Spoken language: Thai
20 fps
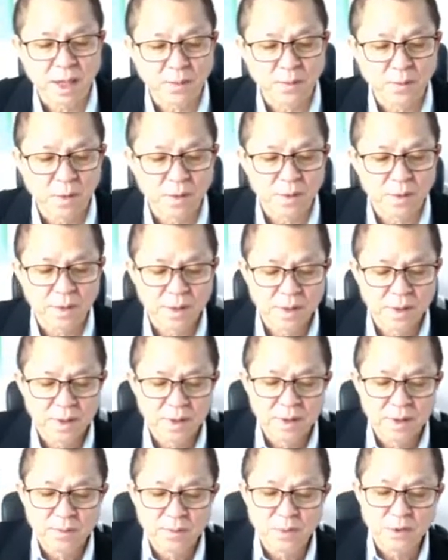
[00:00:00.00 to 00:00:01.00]
แมรี่
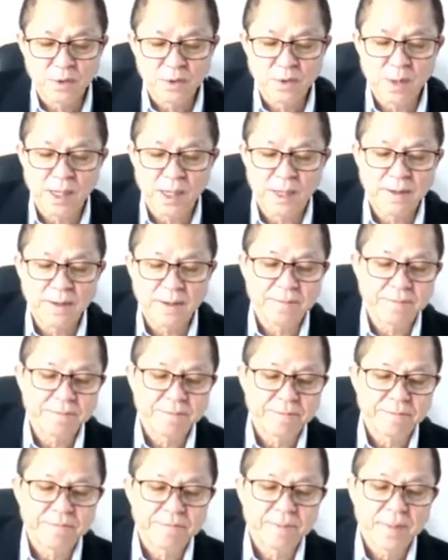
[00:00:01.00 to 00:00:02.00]
ลุยส์เฟร
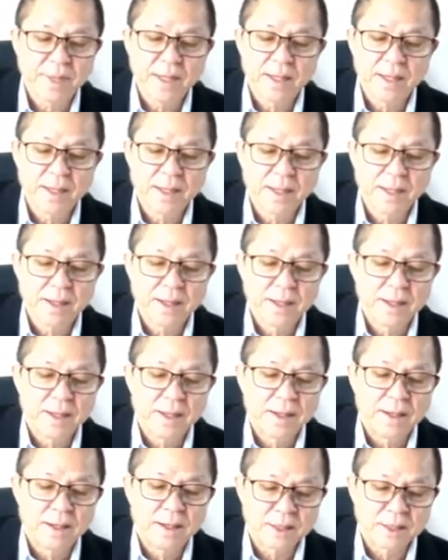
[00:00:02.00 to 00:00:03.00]
ย์เป็น
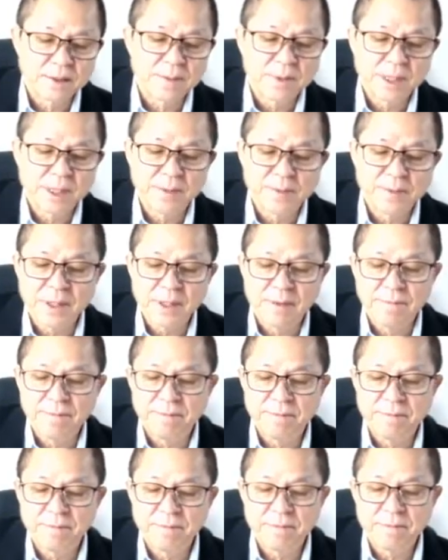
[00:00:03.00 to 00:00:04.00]
ผู้อาวุโสจา
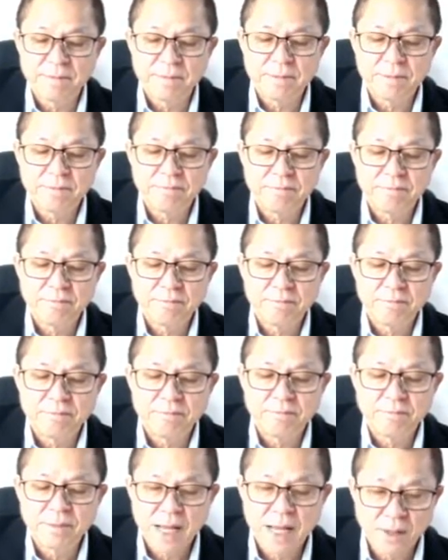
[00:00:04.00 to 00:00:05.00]
กสหพันธรัฐเยอรม
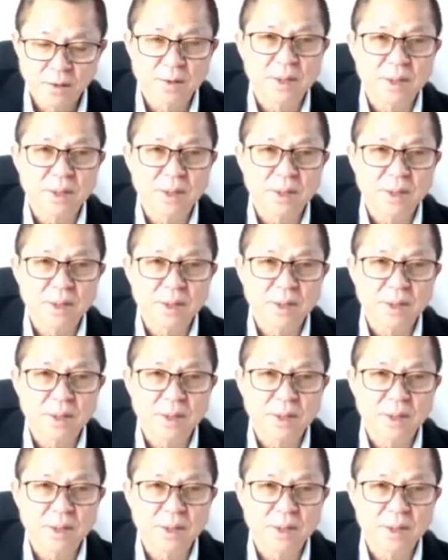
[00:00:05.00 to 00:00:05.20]
นี